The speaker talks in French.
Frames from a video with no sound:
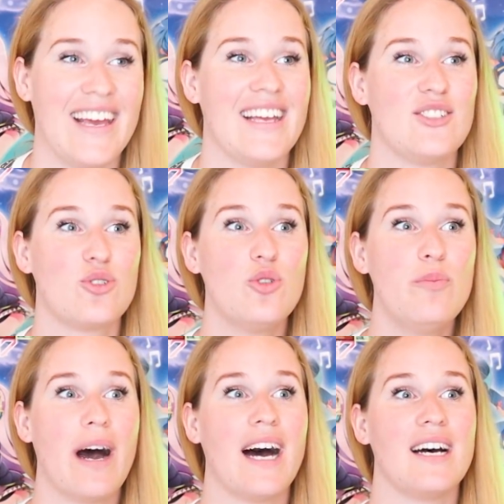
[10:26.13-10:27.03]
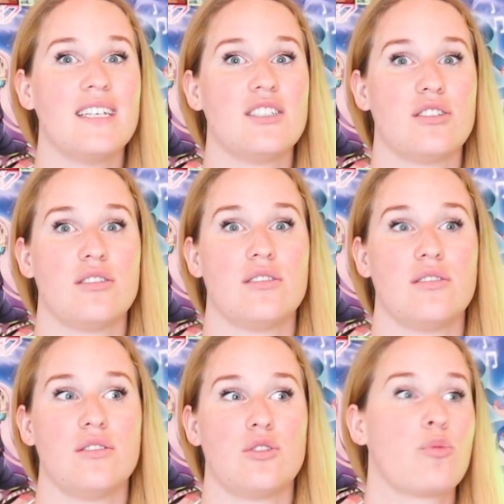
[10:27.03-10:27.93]
et du coup bah
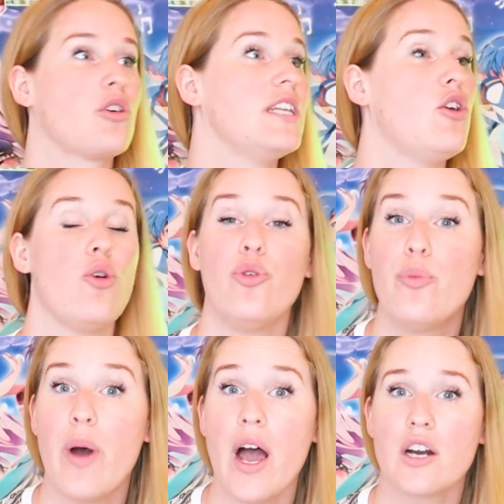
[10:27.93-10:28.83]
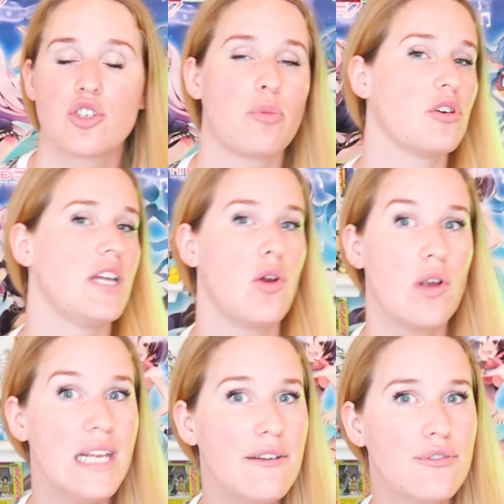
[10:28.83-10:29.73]
je, prenais le Uber, je prenais le
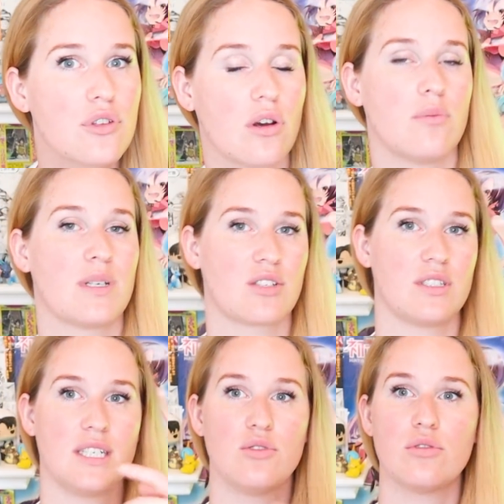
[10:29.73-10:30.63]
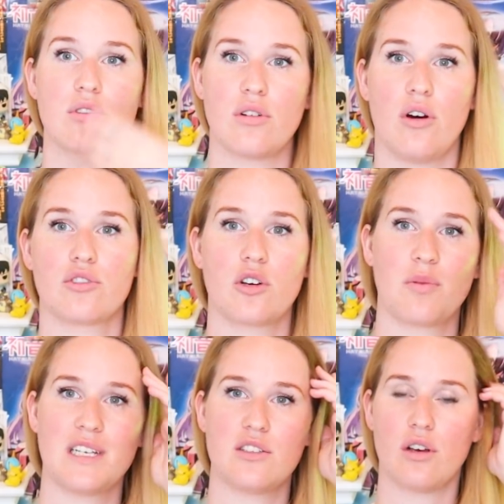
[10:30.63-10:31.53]
Lyft parce que c'est une autre
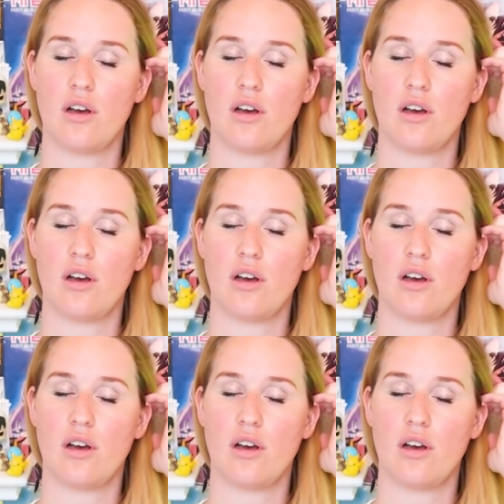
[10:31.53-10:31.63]
entreprise